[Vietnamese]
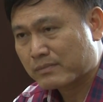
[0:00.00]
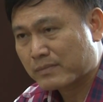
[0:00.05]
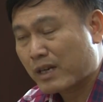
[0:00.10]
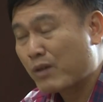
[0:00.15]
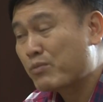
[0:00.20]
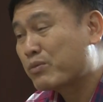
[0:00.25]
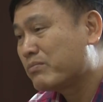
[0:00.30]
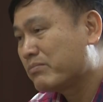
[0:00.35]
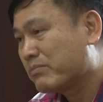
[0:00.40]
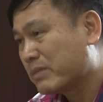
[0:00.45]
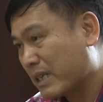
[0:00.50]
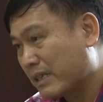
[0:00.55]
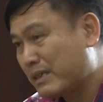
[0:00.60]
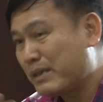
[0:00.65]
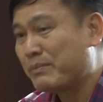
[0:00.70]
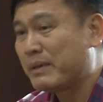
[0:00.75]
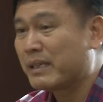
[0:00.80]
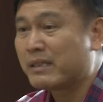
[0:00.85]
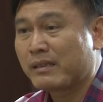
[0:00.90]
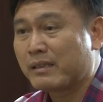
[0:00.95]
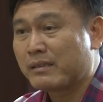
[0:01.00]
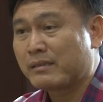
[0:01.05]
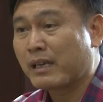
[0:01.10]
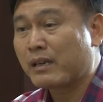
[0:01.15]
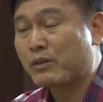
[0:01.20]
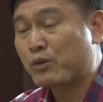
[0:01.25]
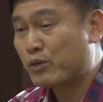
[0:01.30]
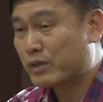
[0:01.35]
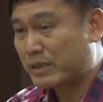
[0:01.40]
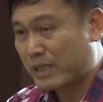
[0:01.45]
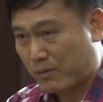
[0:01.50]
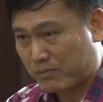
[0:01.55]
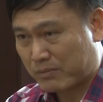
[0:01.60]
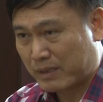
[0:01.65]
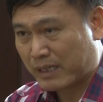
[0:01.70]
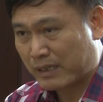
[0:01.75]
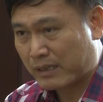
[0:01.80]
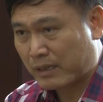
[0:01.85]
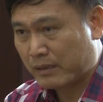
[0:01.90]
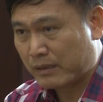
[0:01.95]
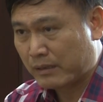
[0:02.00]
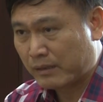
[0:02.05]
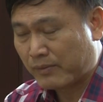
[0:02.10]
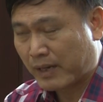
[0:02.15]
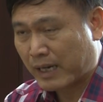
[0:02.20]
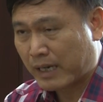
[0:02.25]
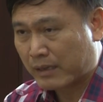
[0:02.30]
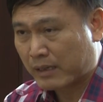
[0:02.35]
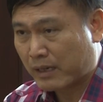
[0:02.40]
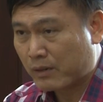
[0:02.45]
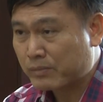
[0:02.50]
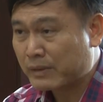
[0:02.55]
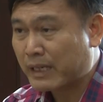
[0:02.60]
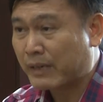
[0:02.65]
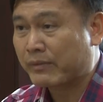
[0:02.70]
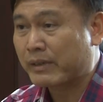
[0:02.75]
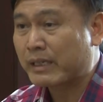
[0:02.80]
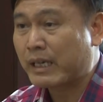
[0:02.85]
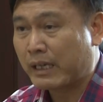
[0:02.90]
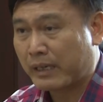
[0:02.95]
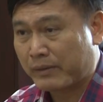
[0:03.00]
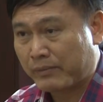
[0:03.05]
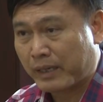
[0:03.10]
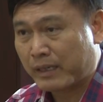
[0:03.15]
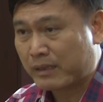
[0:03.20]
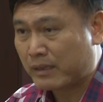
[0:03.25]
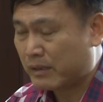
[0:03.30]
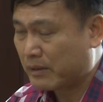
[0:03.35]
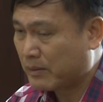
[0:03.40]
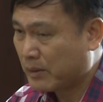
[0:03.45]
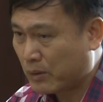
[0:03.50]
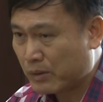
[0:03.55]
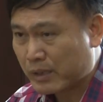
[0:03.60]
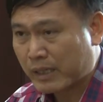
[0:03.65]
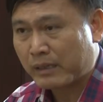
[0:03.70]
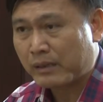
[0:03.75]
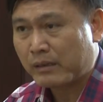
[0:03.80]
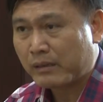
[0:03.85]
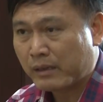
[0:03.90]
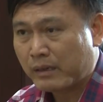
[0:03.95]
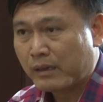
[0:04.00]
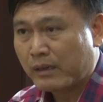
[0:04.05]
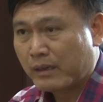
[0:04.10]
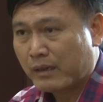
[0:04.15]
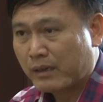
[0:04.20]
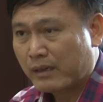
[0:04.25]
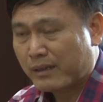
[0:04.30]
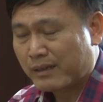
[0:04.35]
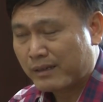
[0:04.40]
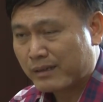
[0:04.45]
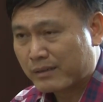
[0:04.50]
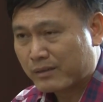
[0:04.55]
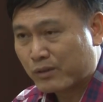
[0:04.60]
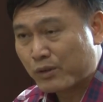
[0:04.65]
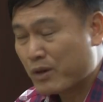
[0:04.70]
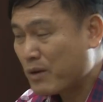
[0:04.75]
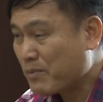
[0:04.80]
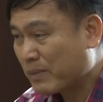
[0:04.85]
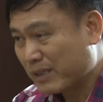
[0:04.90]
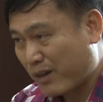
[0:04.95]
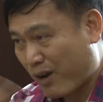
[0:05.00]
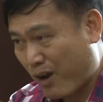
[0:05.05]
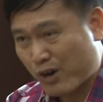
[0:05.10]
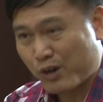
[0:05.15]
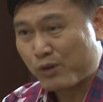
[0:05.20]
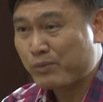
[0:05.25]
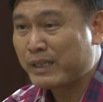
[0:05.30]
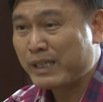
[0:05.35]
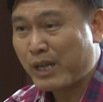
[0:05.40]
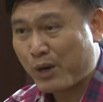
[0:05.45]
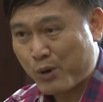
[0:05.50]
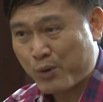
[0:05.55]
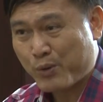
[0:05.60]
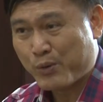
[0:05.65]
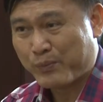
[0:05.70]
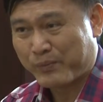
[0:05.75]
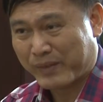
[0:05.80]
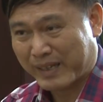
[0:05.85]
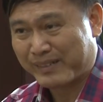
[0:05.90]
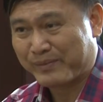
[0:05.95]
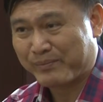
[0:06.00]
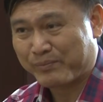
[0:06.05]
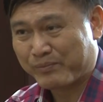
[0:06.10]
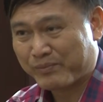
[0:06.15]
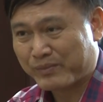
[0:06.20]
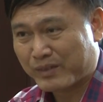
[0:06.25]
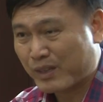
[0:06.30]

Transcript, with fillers: không tất nhiên mình thì rất là tôn trọng cái đấy và không đặt vấn đề vậy thì ờ, tôi ok tôi không bao giờ hỏi ông đi đâu vâng.